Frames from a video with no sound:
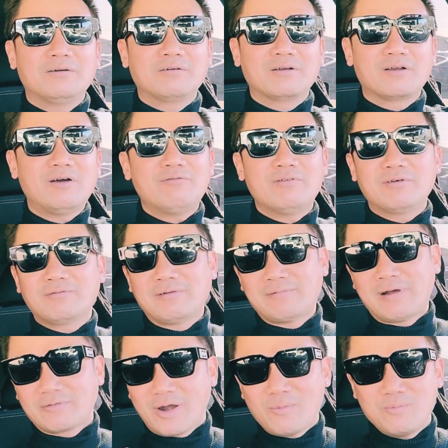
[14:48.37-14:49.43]
có vào,
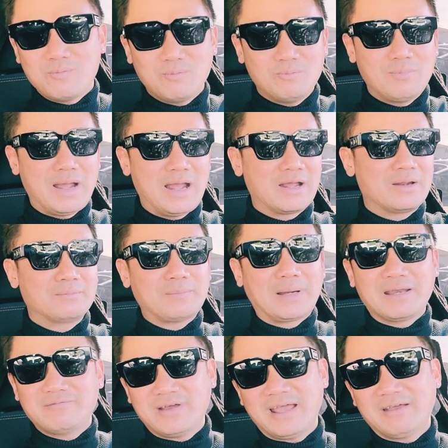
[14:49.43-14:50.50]
vào trong mà mà
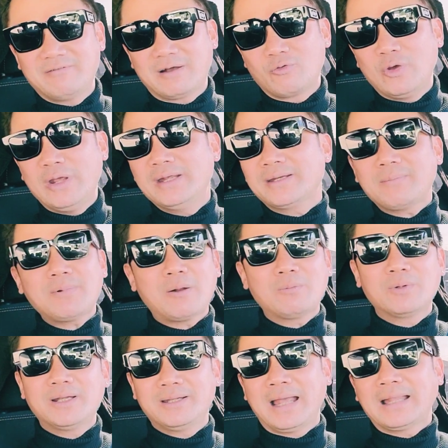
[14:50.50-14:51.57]
đi về và khuyên đám
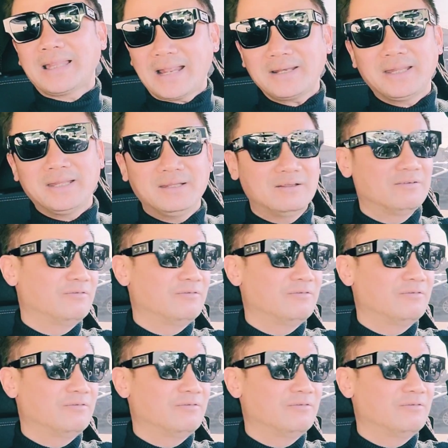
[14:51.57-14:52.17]
đông nên giải tán đi